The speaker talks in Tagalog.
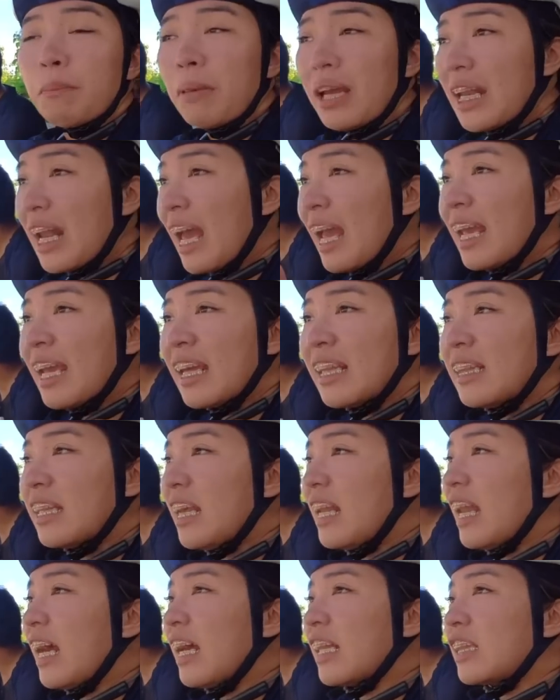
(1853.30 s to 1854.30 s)
Banayad
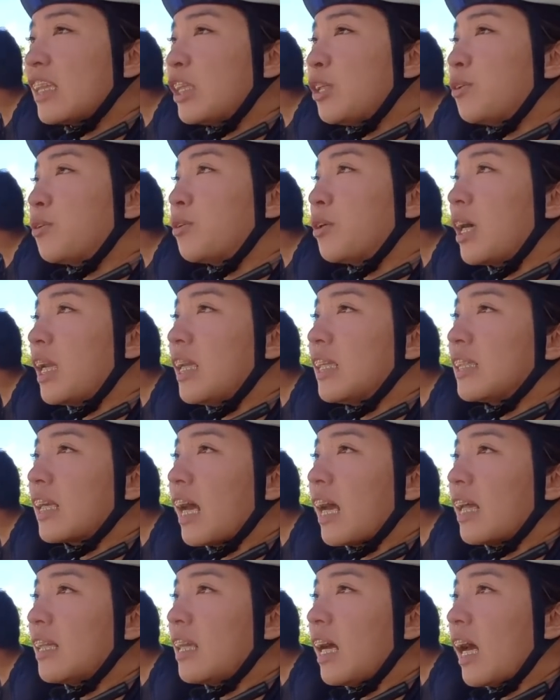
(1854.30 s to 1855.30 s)
na lahat yung
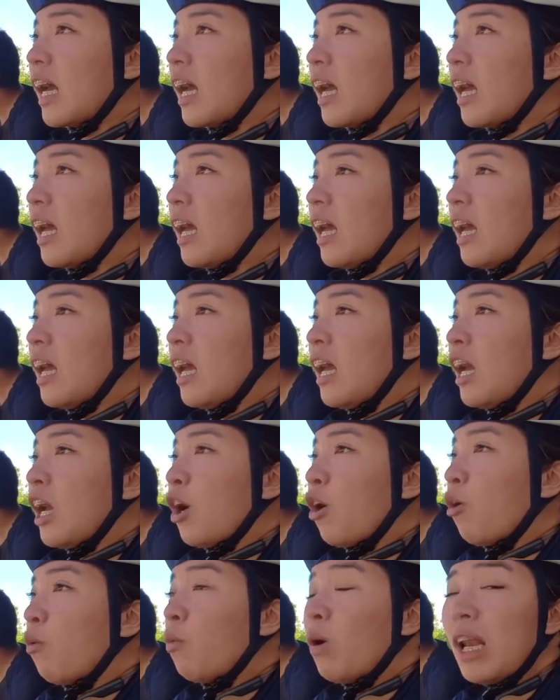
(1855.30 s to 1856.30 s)
kalsada.
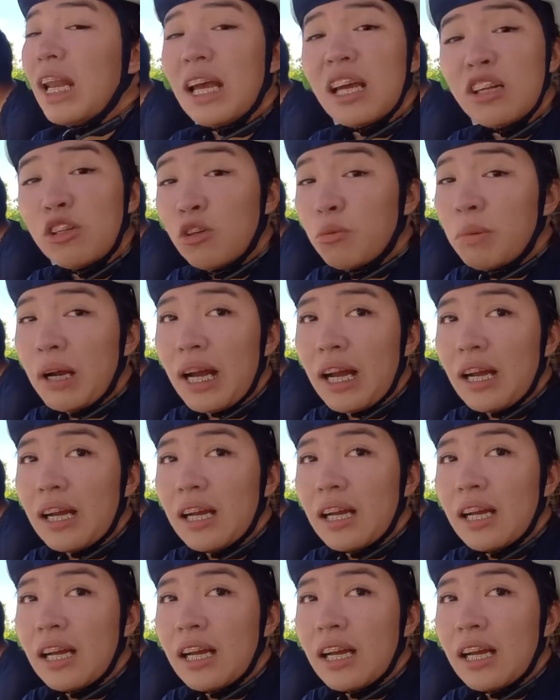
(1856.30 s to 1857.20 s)
Walang lubak